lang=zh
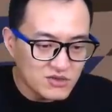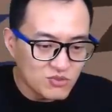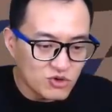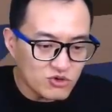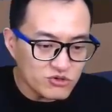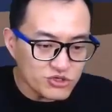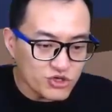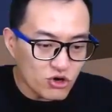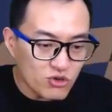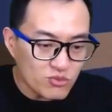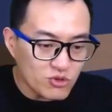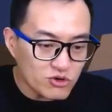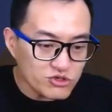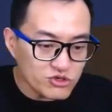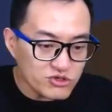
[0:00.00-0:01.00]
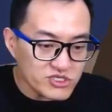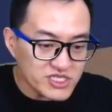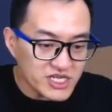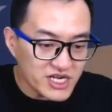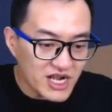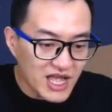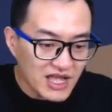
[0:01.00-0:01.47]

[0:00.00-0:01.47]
蘑菇牛，蘑菇牛是敌人，